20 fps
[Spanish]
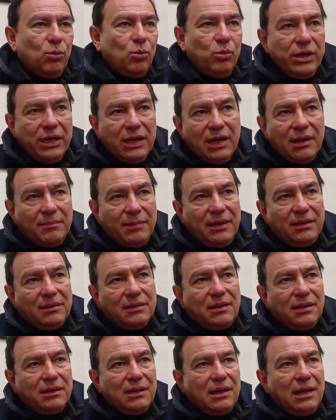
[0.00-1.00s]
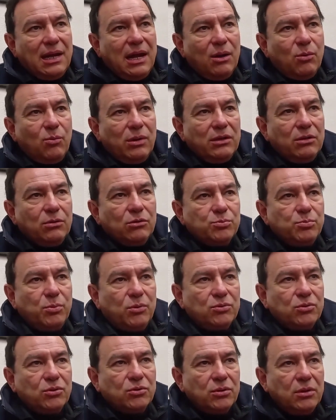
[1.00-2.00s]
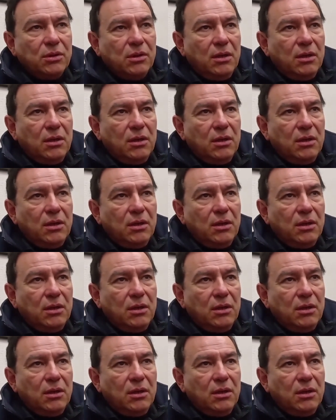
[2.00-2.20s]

únicamente del agua de los pozos,